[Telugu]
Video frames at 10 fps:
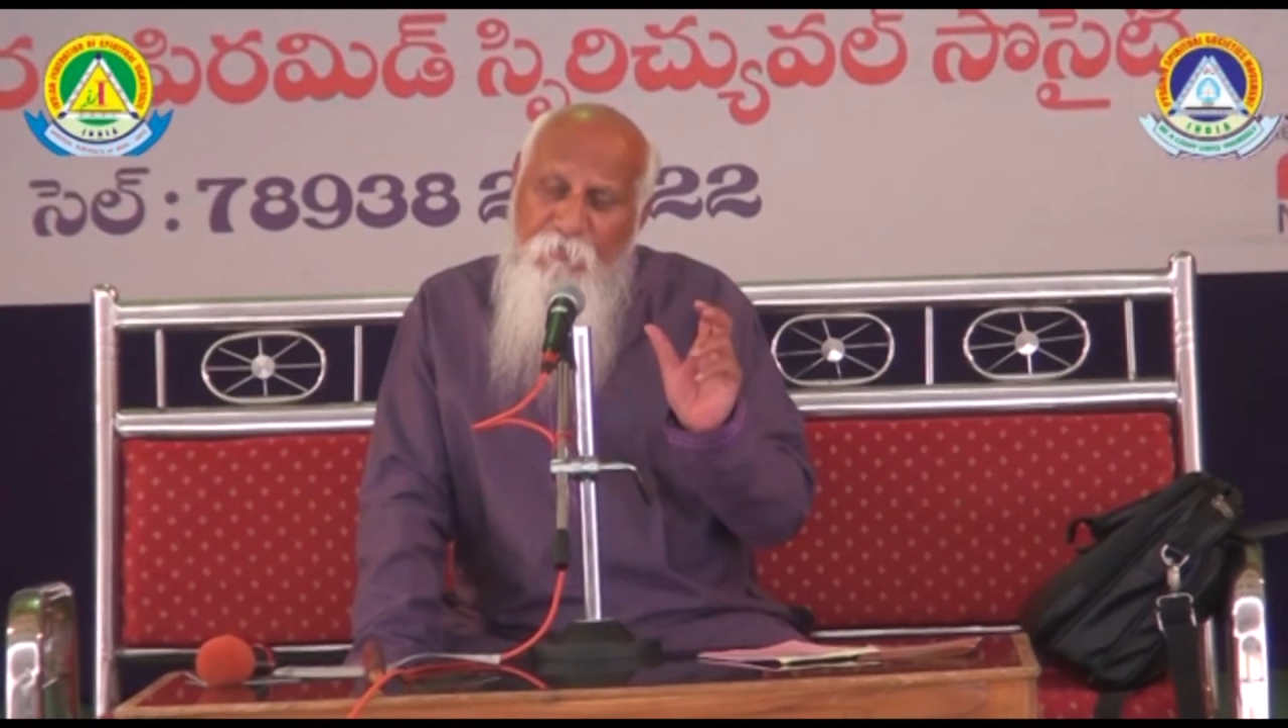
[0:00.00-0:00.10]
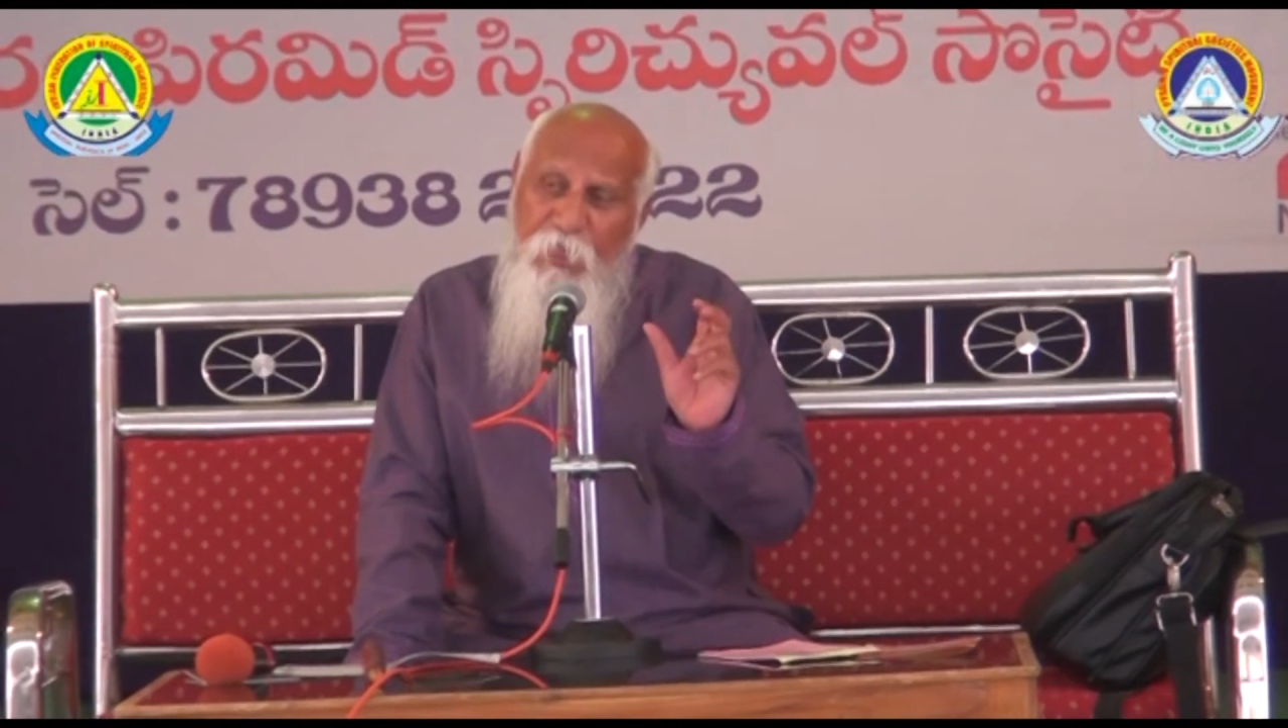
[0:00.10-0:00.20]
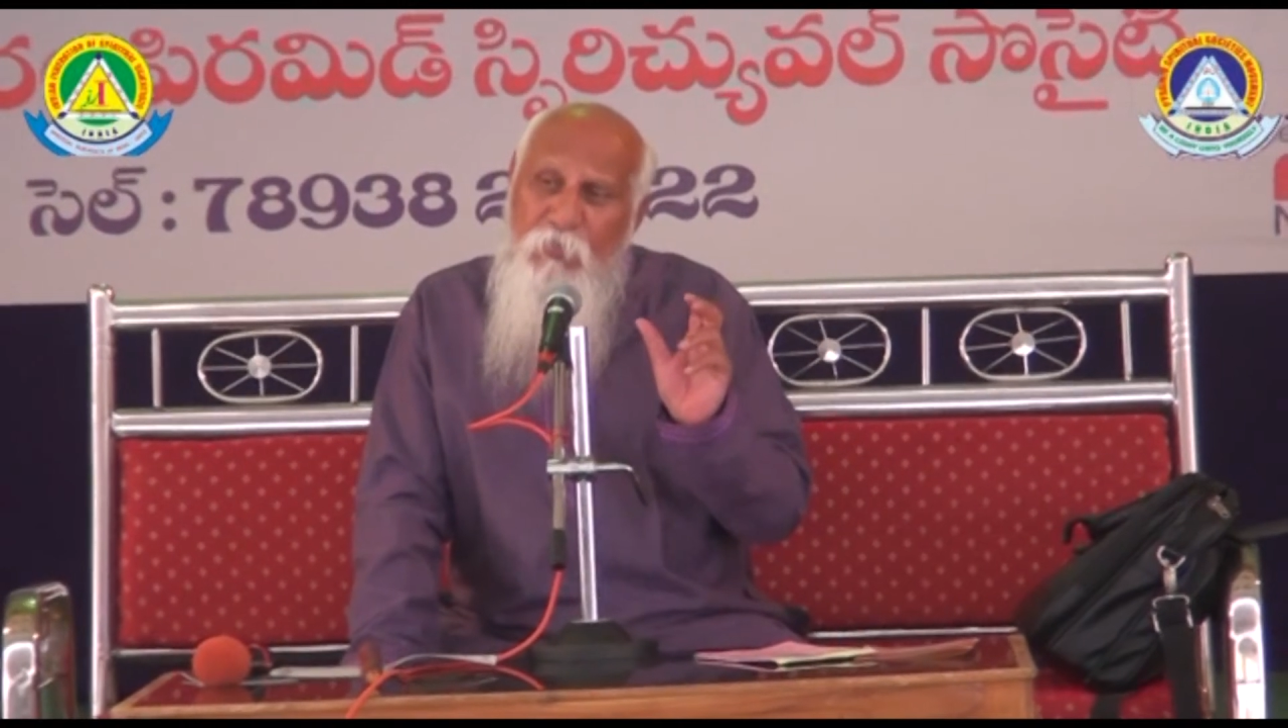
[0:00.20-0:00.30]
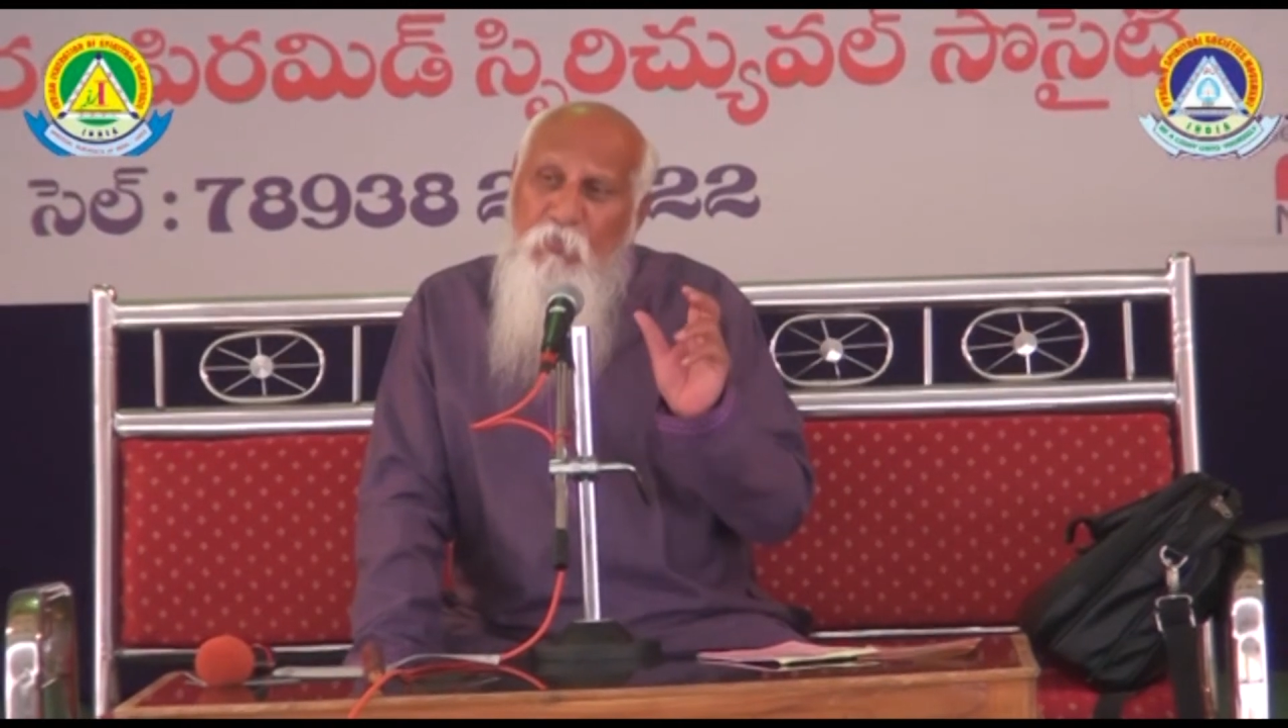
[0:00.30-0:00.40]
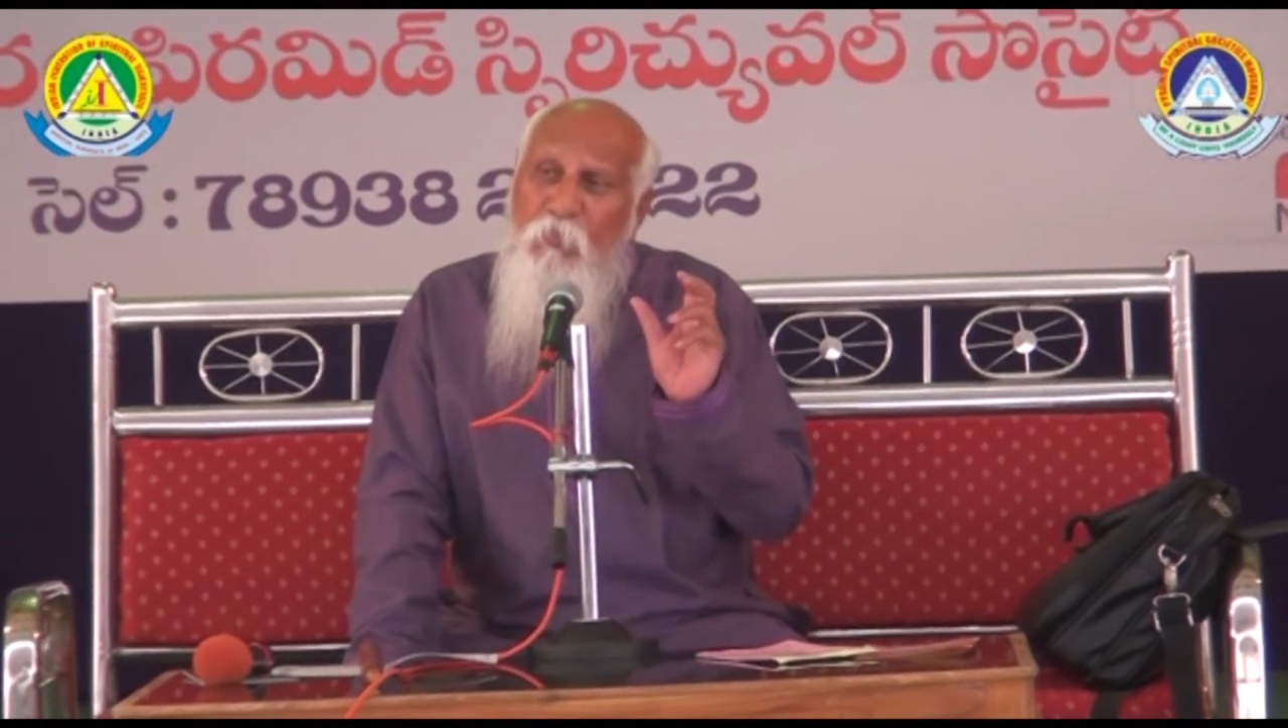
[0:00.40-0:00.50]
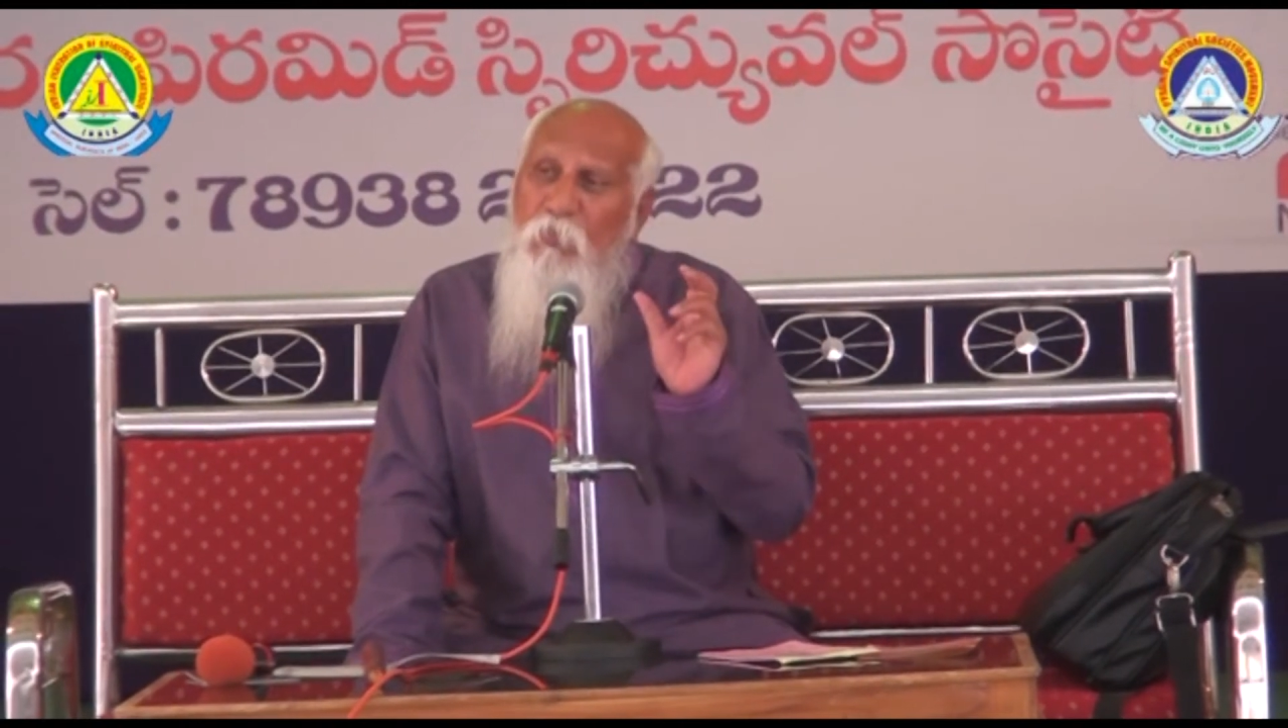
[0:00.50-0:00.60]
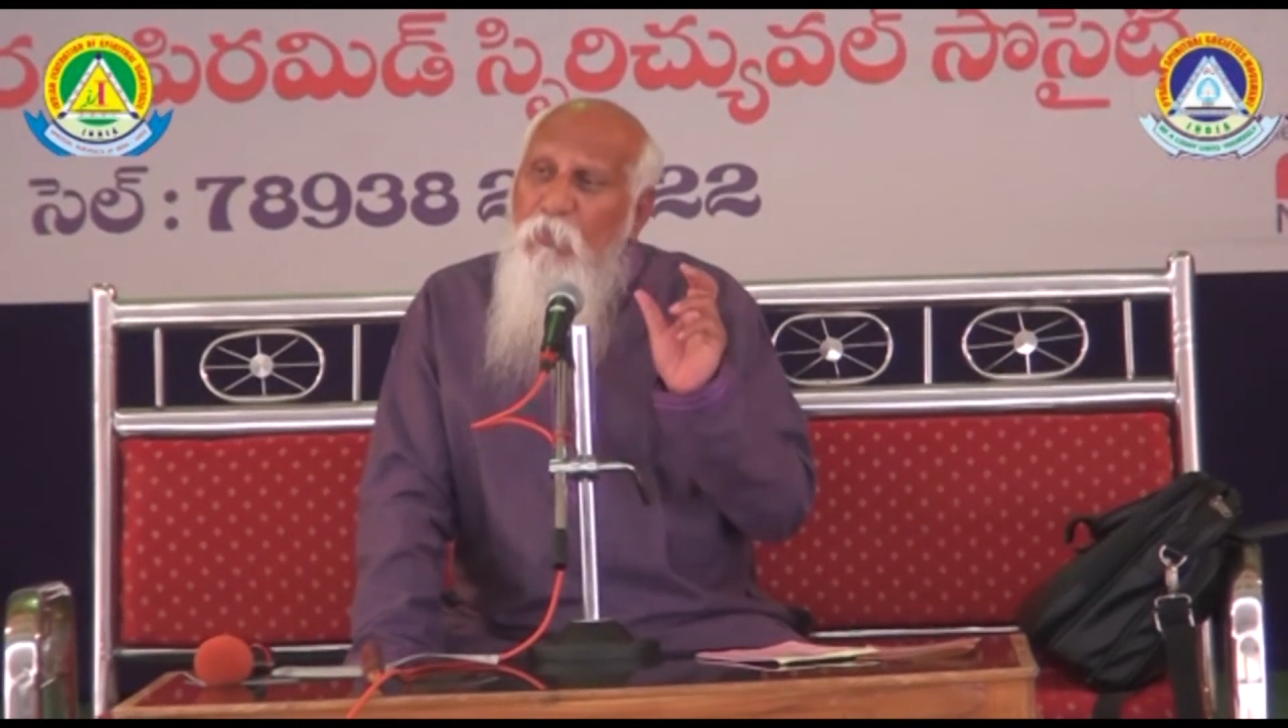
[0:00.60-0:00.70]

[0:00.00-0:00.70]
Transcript: వెన్ యూ